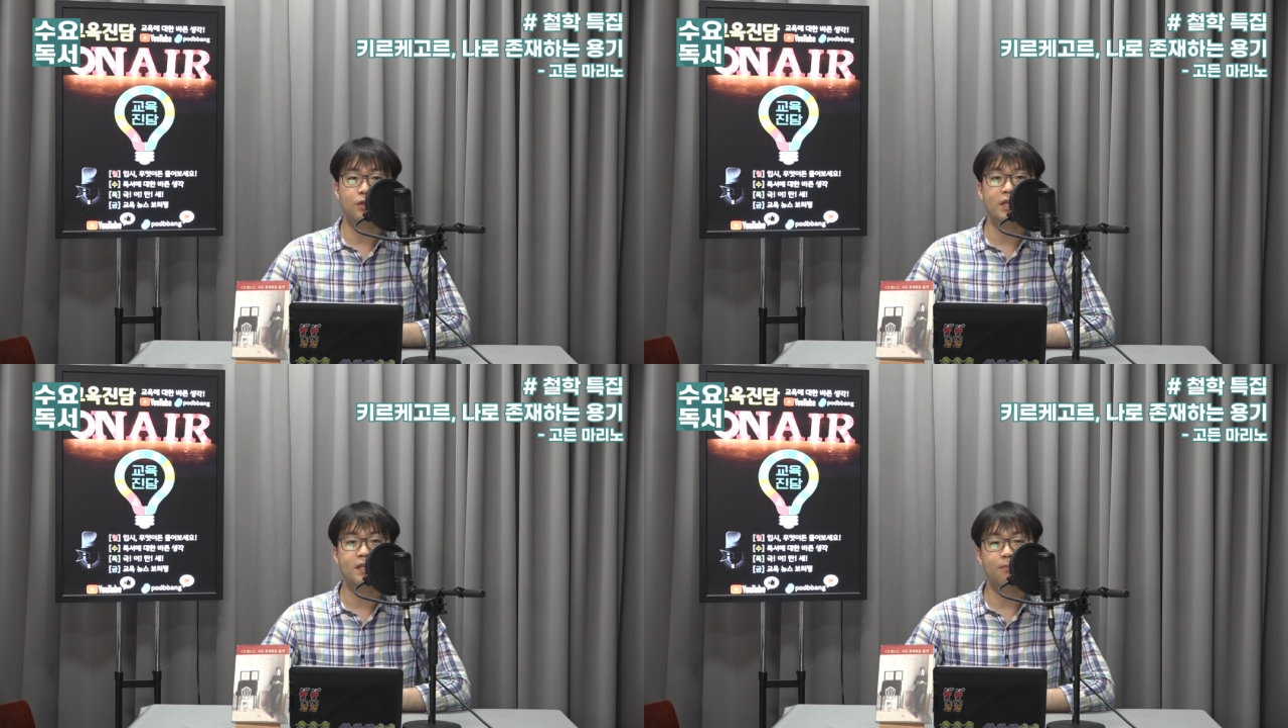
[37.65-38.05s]

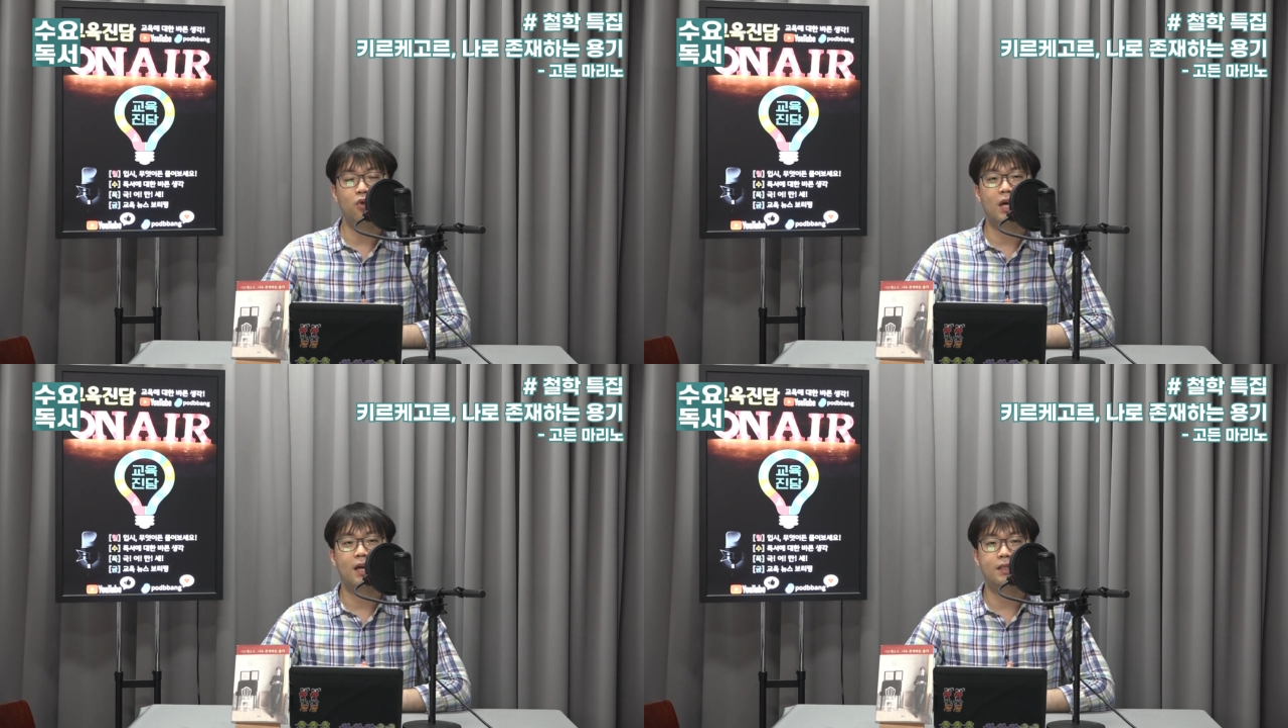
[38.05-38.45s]

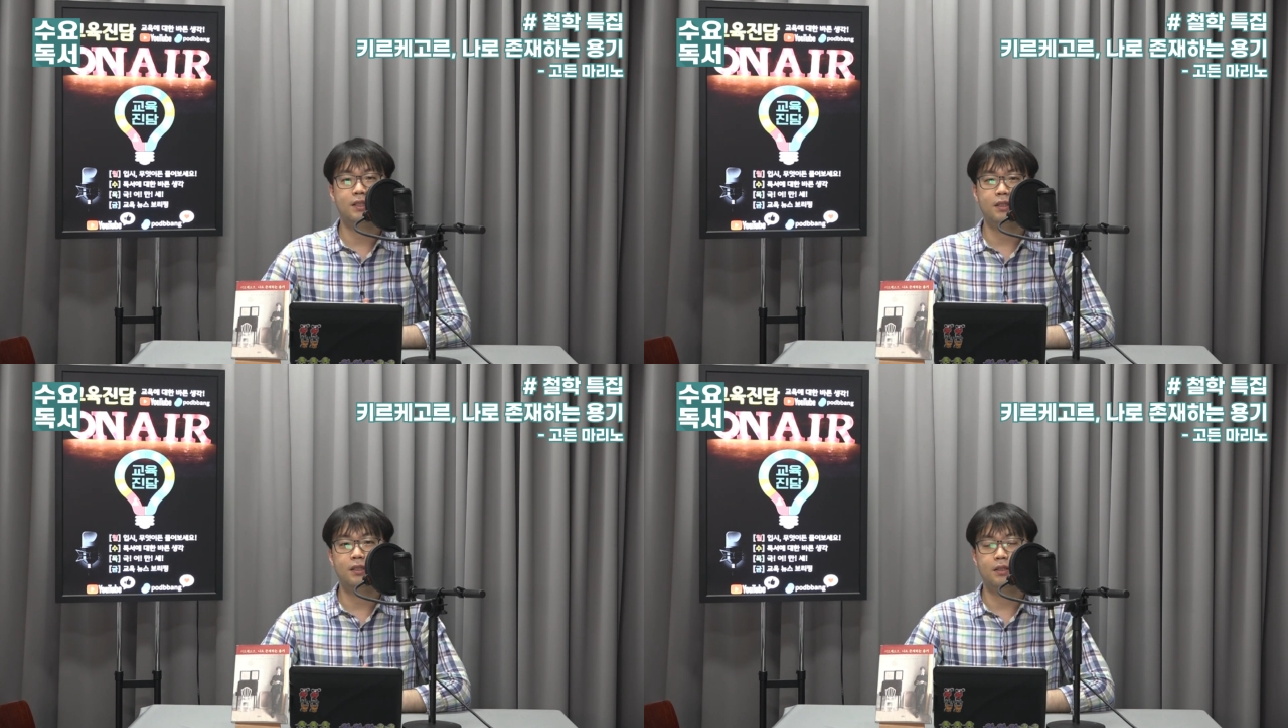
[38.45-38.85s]
최쌤과
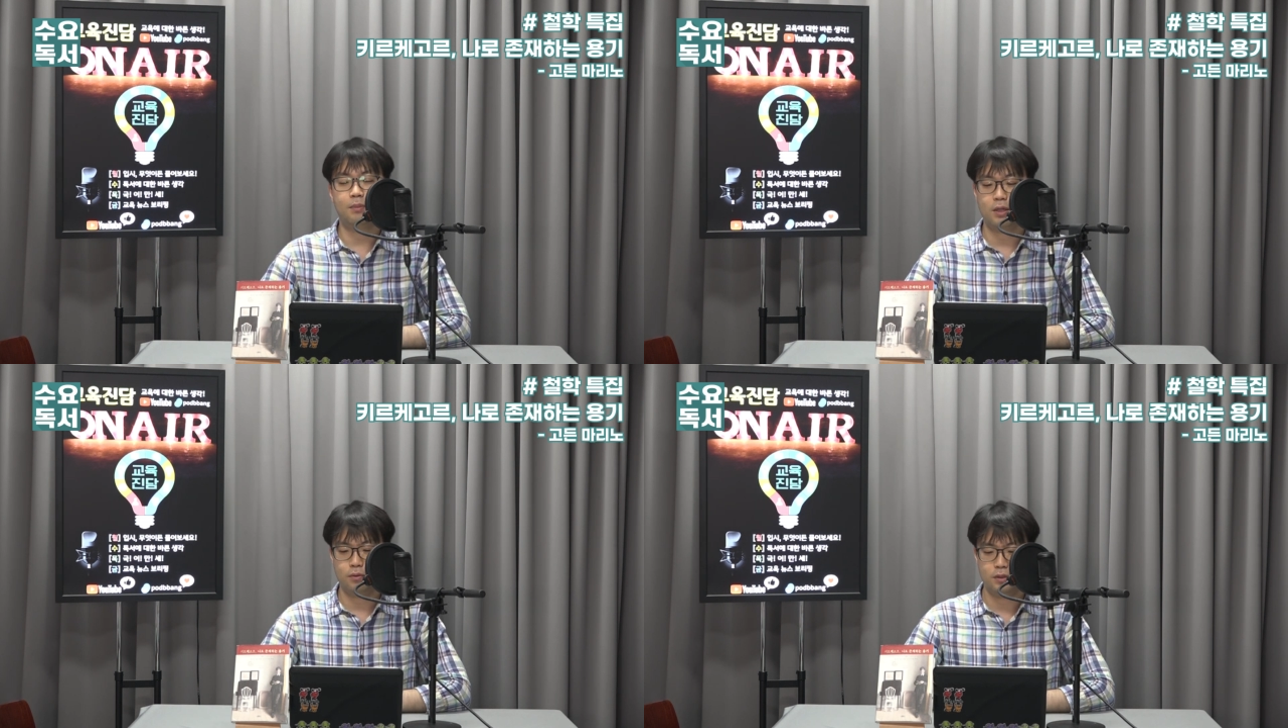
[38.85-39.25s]
같이 이제
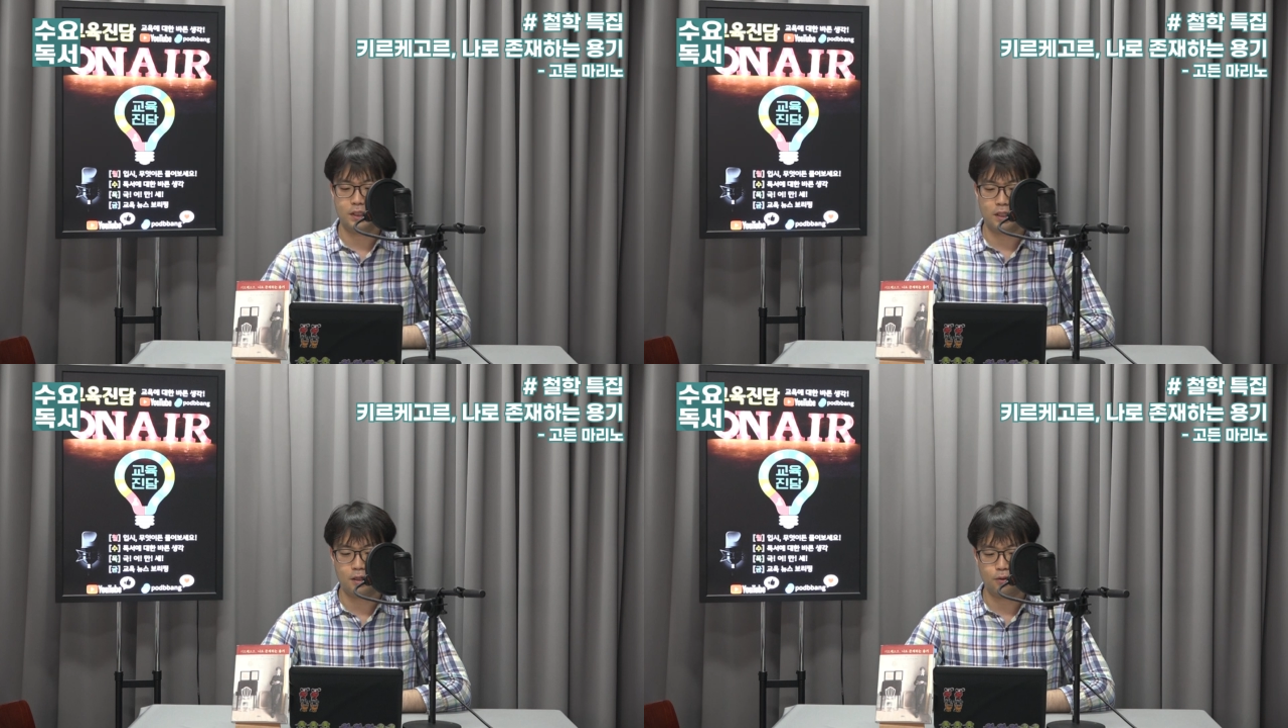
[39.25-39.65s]

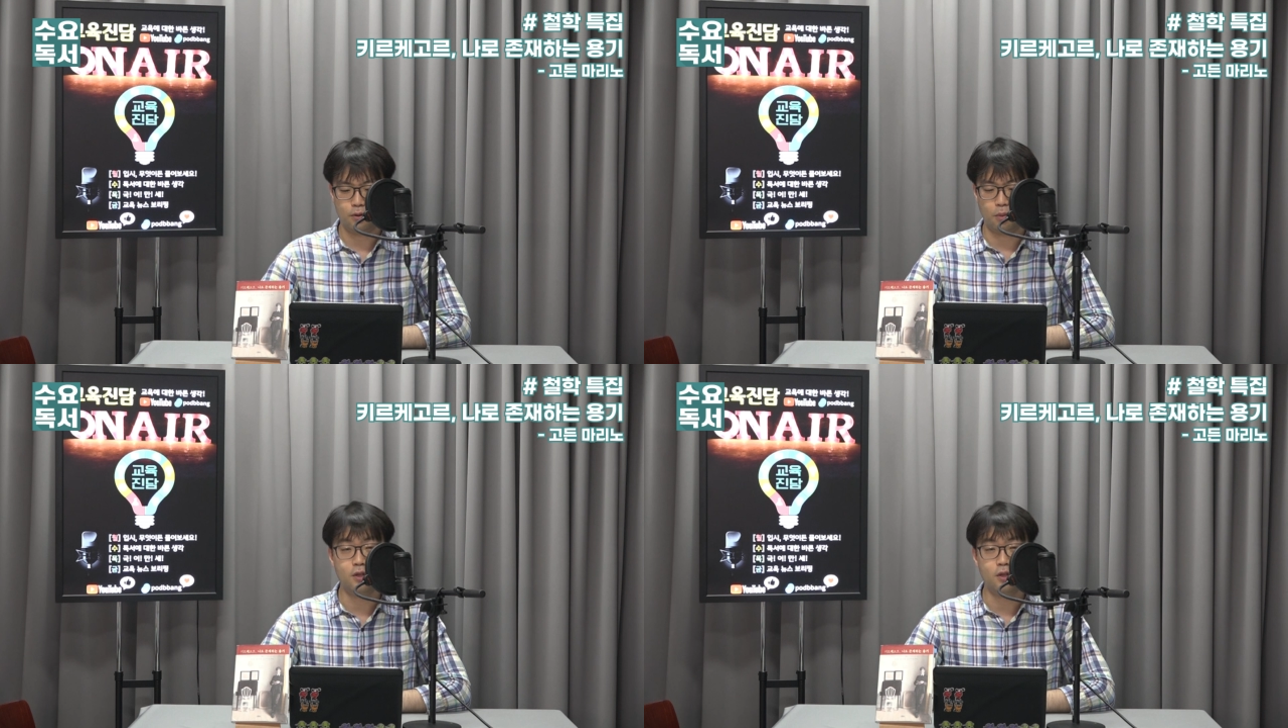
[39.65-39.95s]
방송을 시작한 것도